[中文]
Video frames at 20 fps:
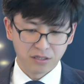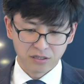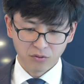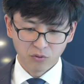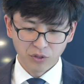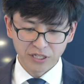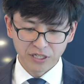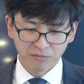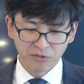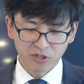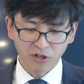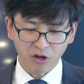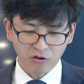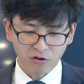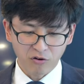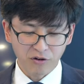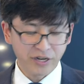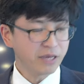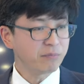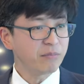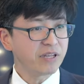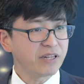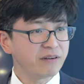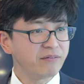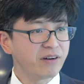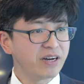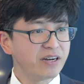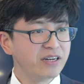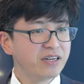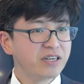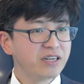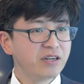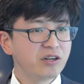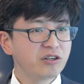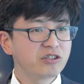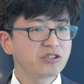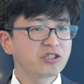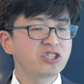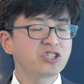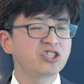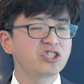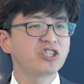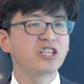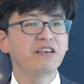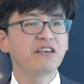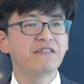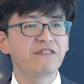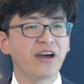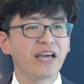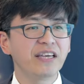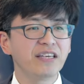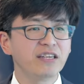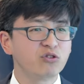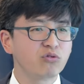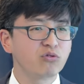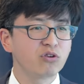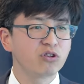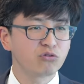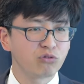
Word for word: 为他们祷告，怜悯他们。呃，斯蒂凡也做